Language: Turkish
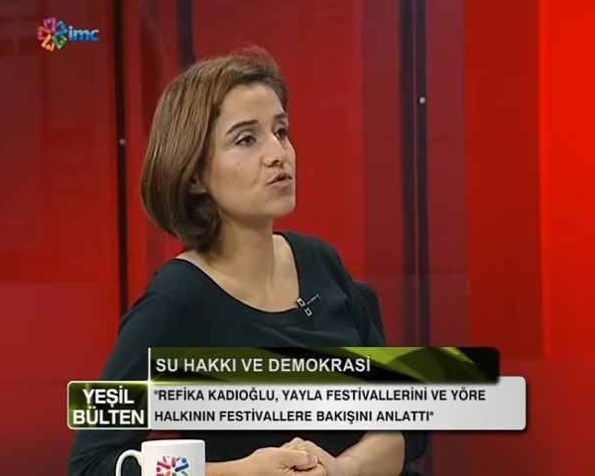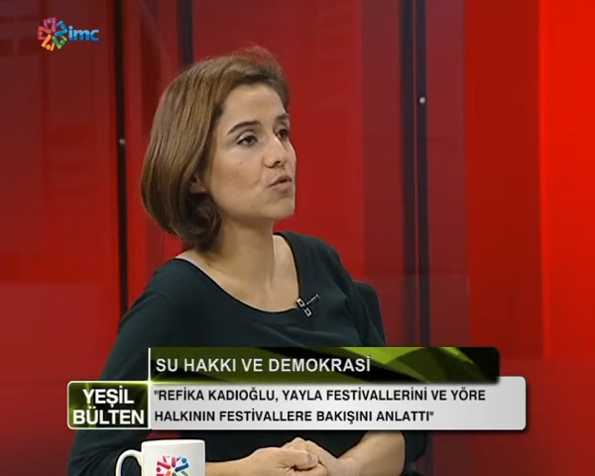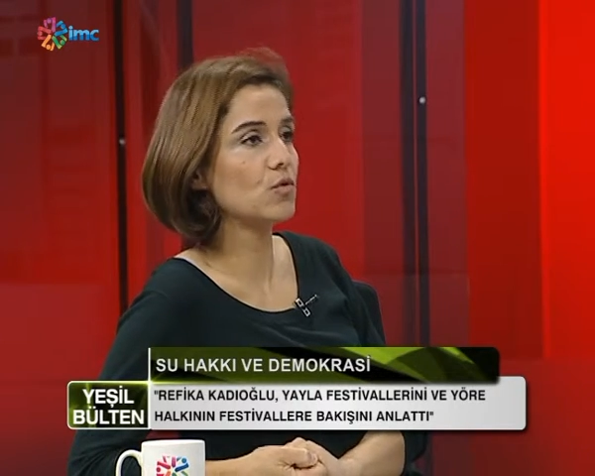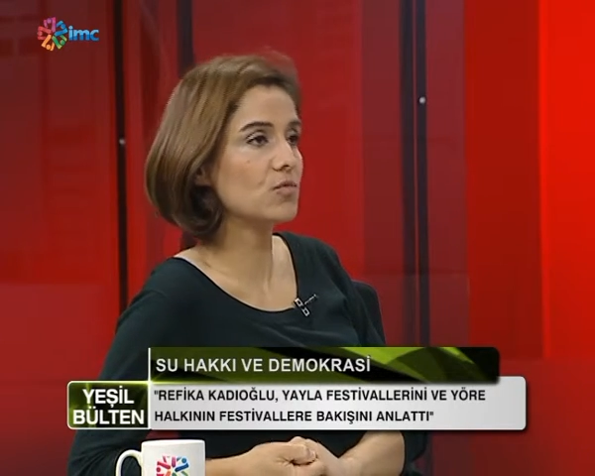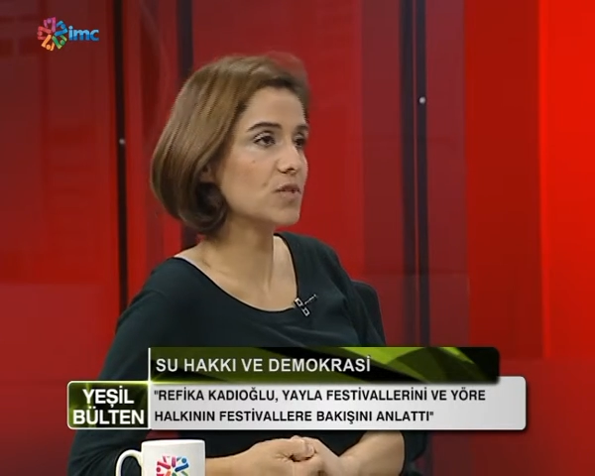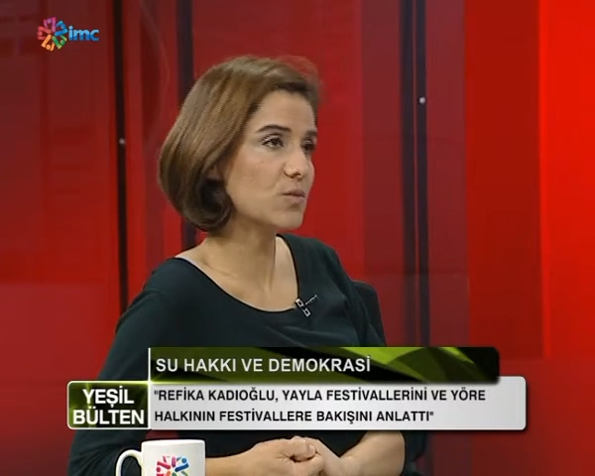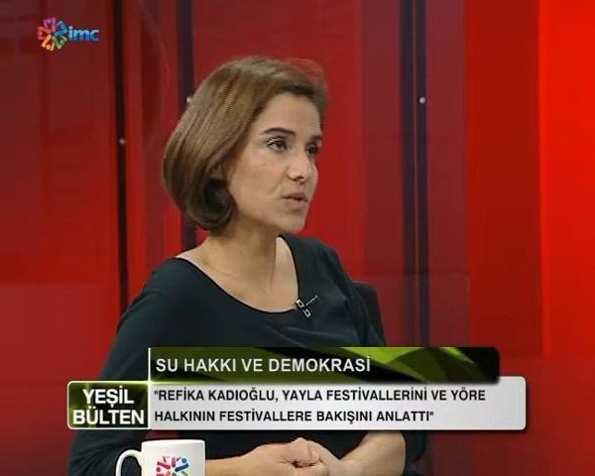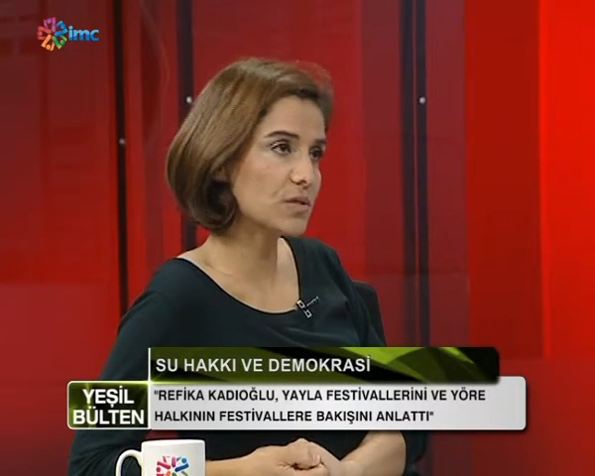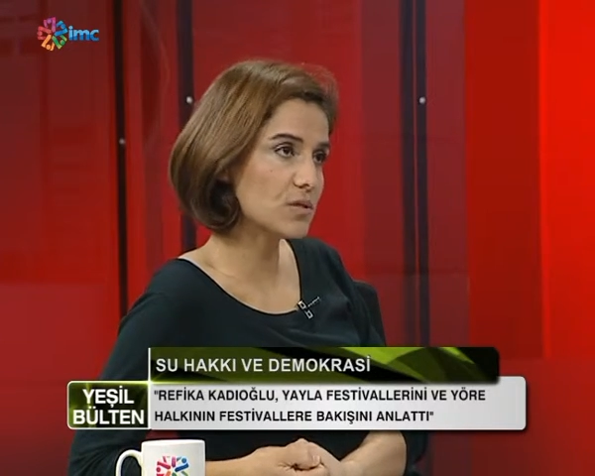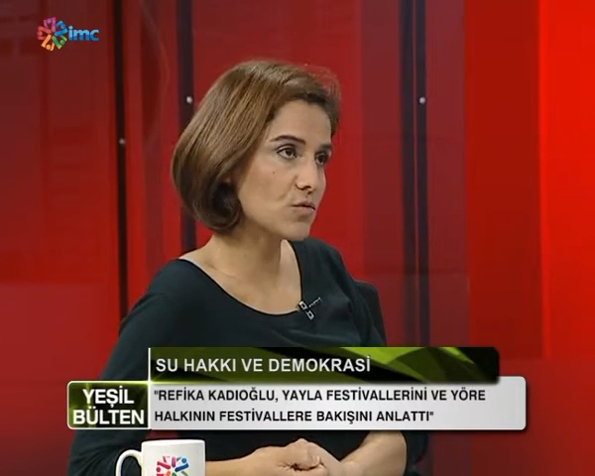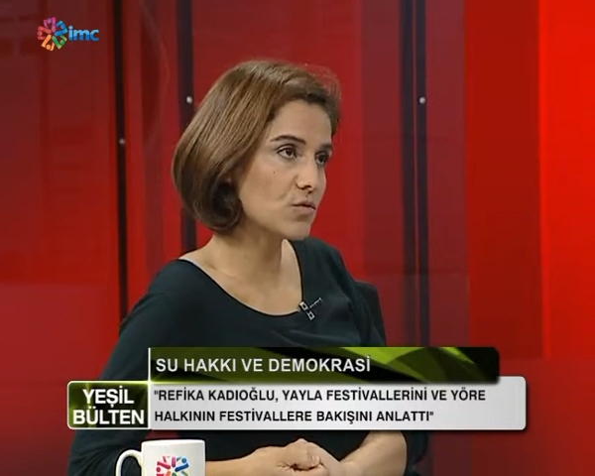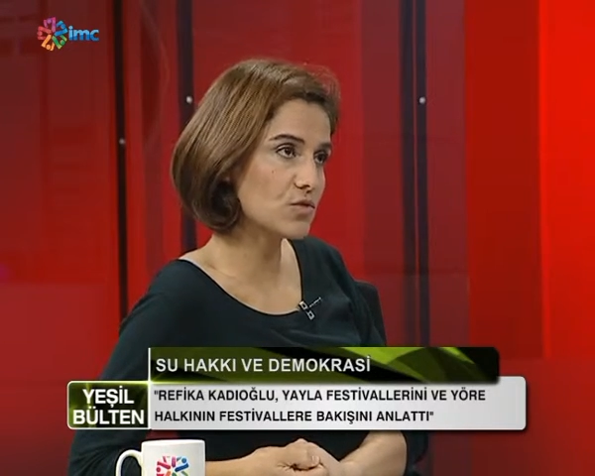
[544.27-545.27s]
Onun da
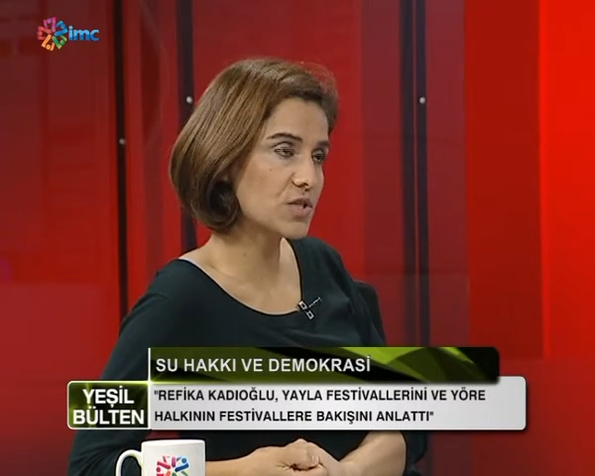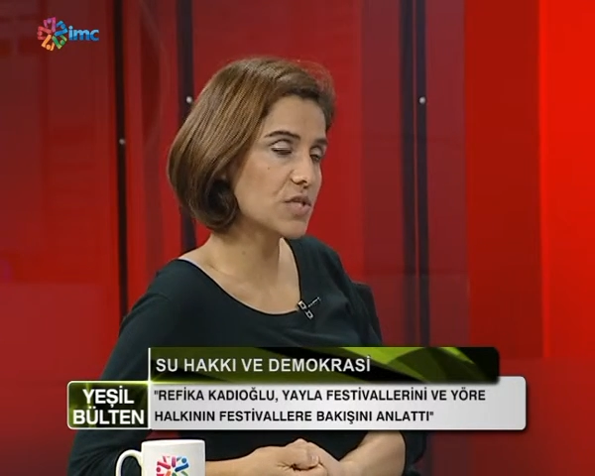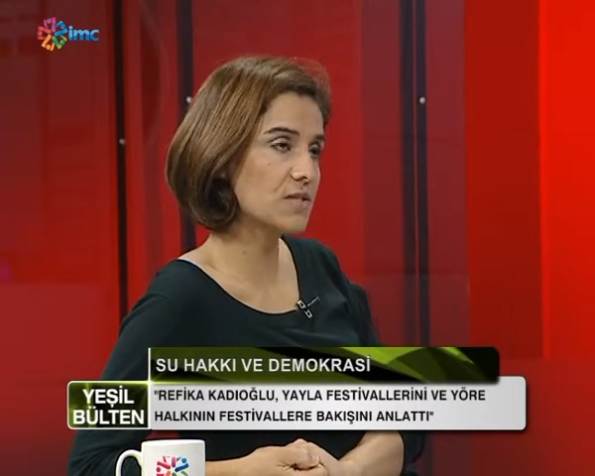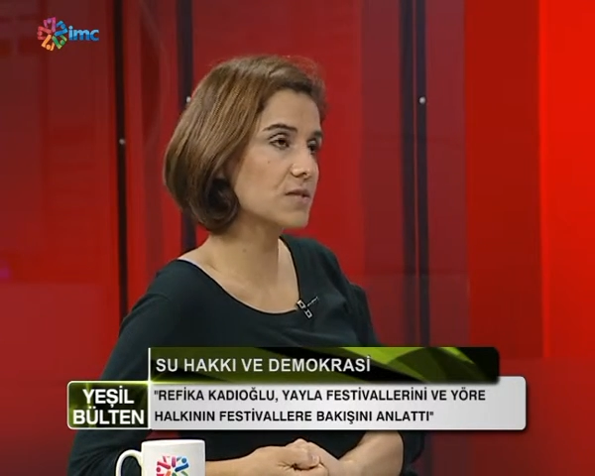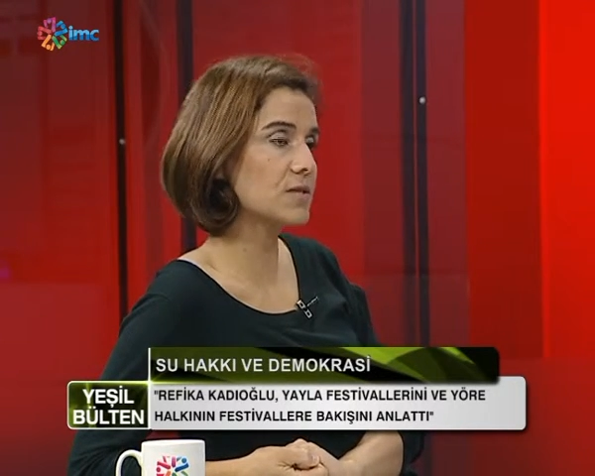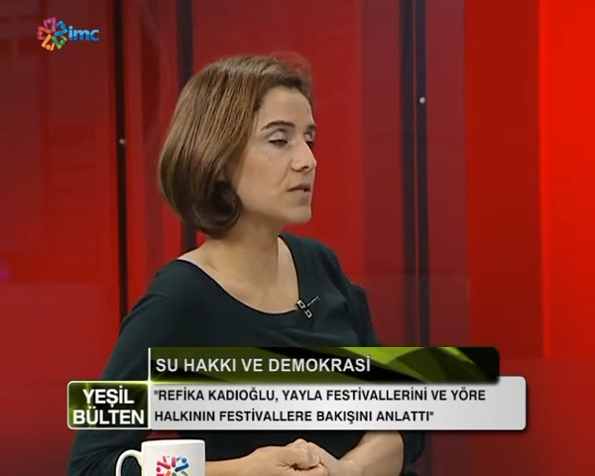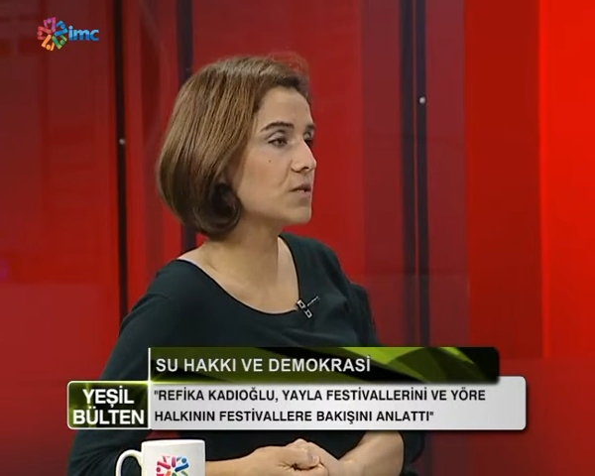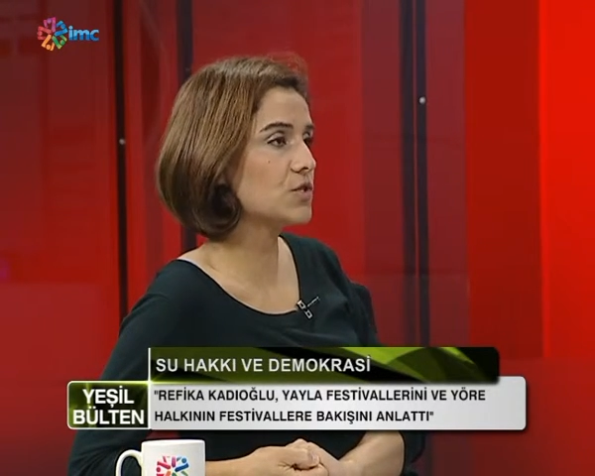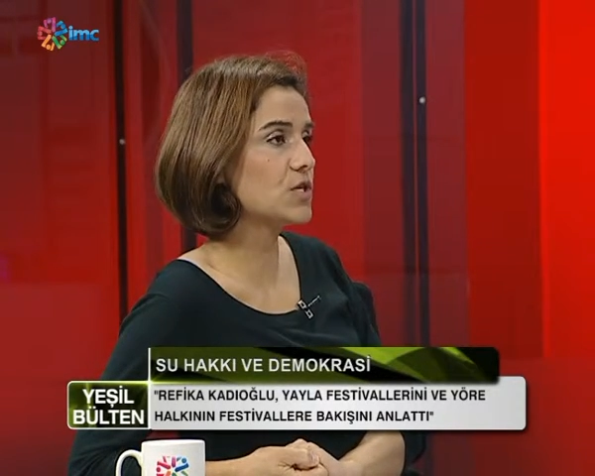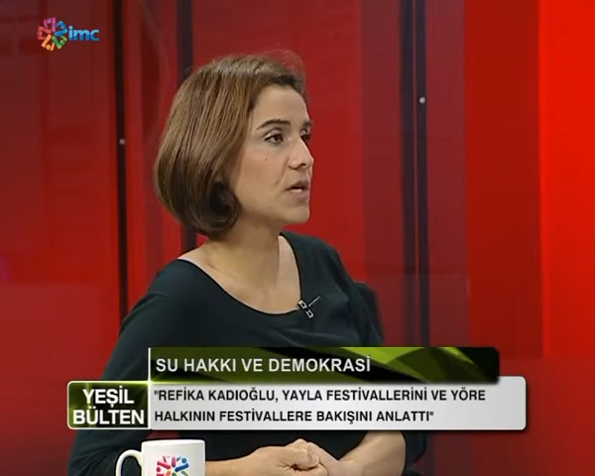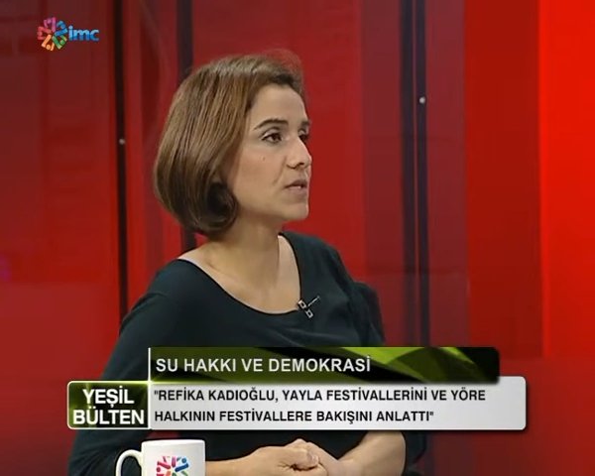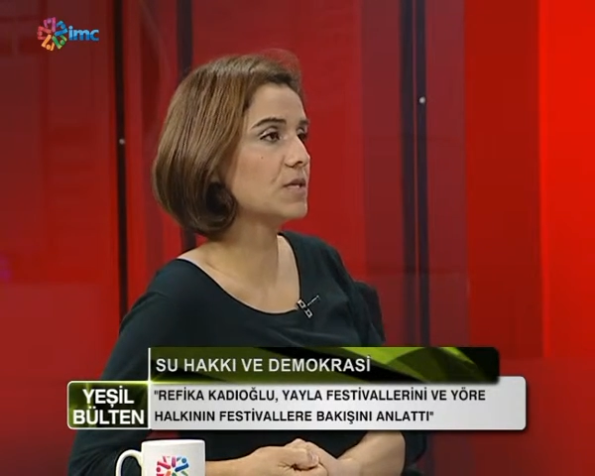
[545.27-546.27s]
parasını ödeyeceksiniz
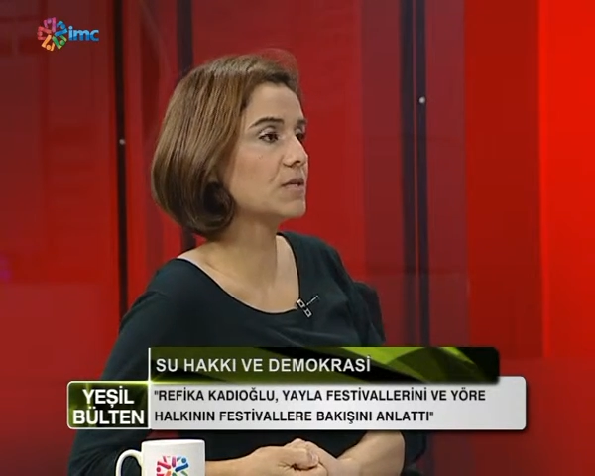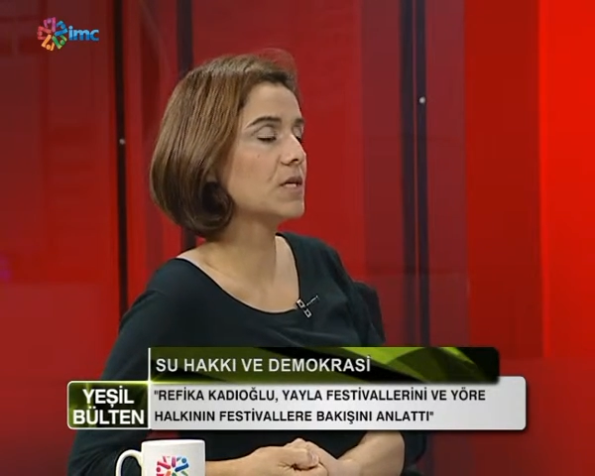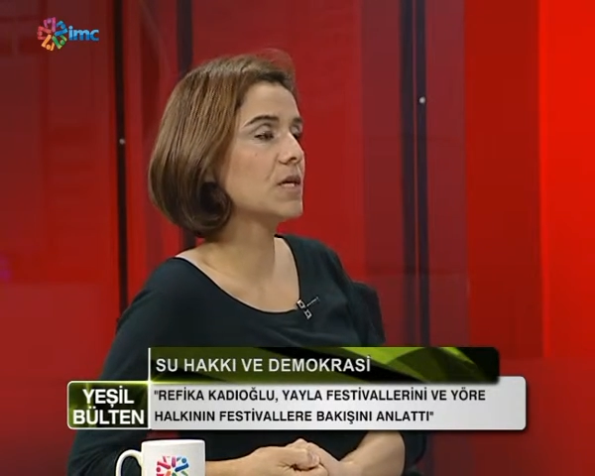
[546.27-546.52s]
deyince artık